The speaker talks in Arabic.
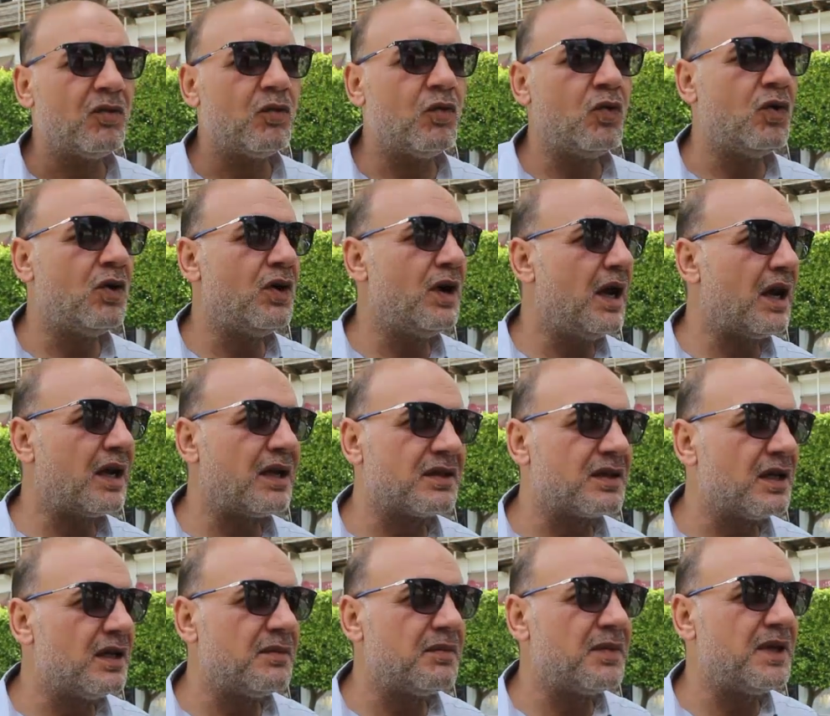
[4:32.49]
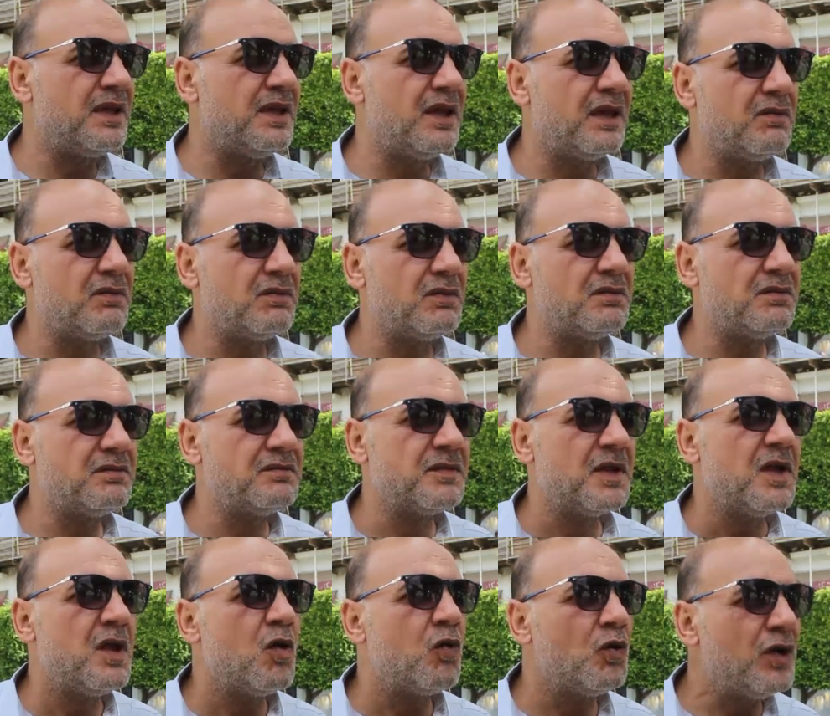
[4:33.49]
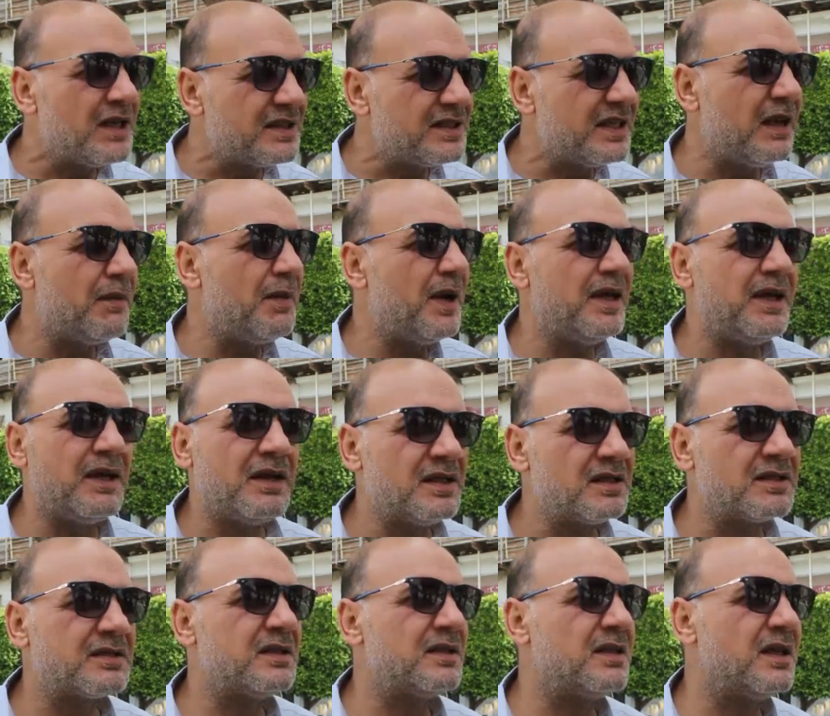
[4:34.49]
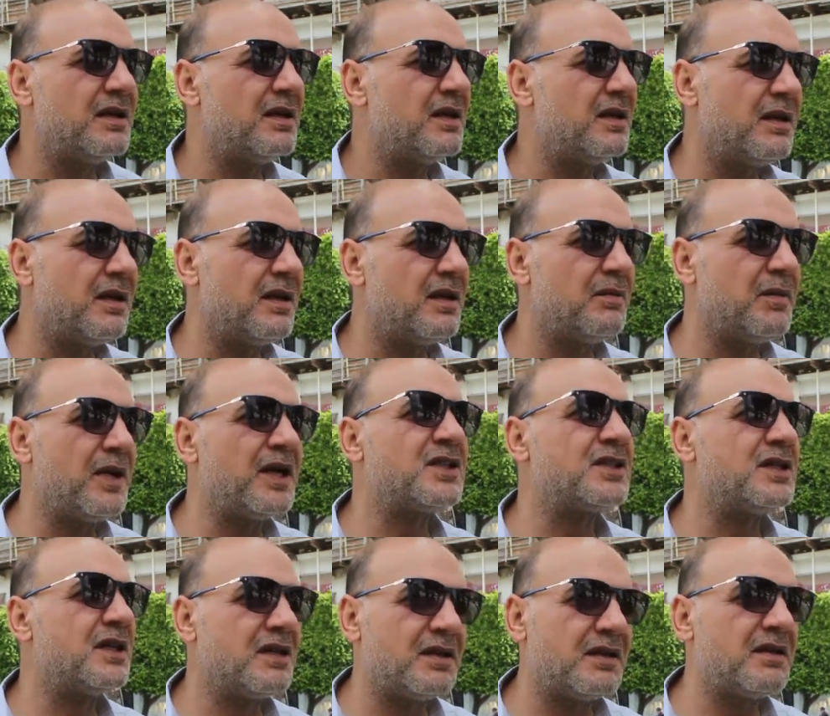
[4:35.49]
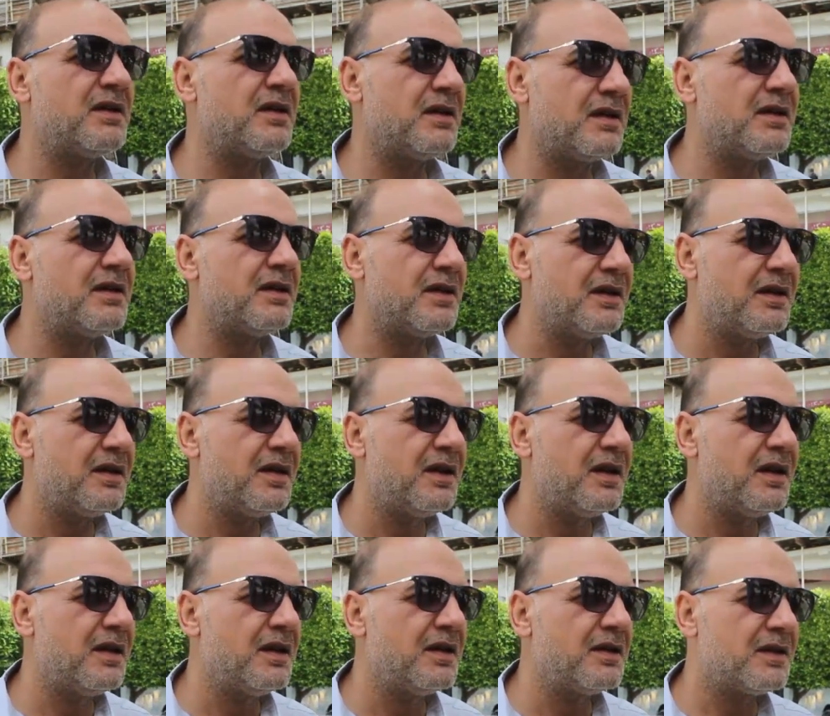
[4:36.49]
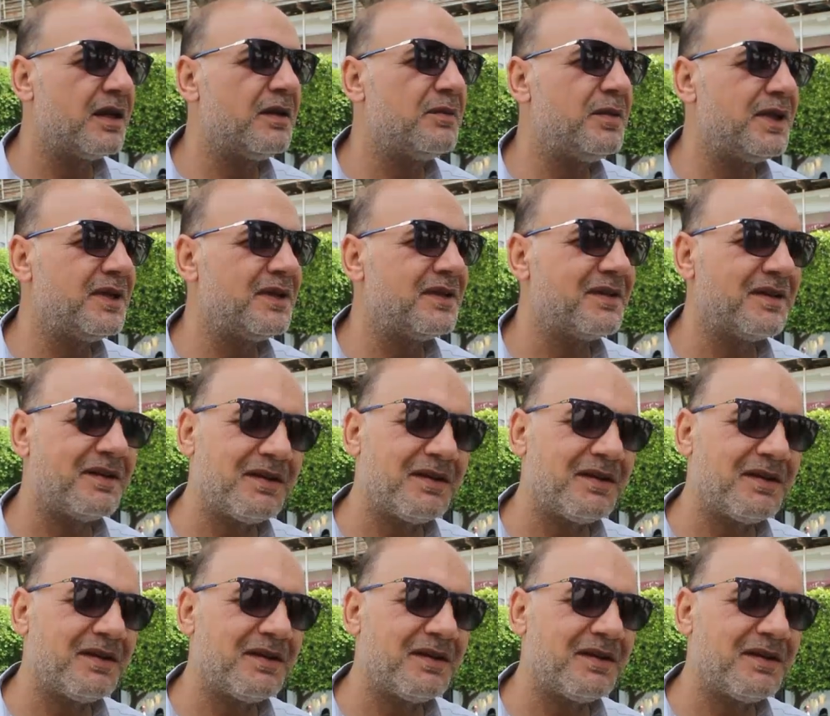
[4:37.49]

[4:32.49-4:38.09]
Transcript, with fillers: واكل طيب جدا والناس هنا باهيه ناس آه، باشا طيبين